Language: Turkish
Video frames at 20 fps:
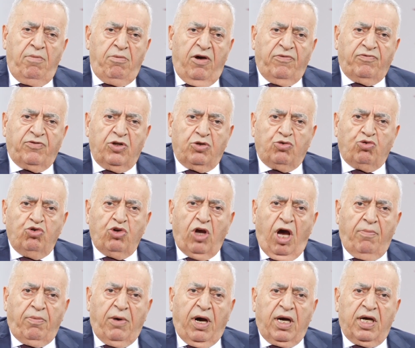IMF'tir,
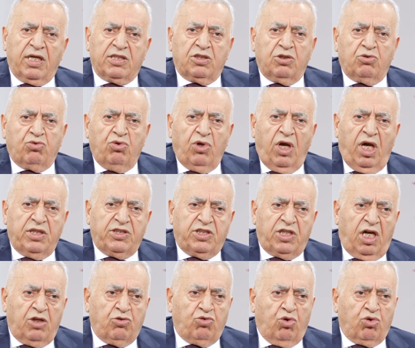Dünya Bankası'dır, Dünya
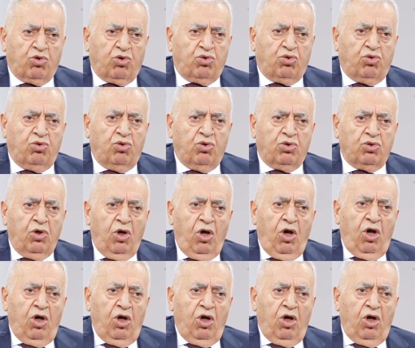Ticaret Örgütü'dür.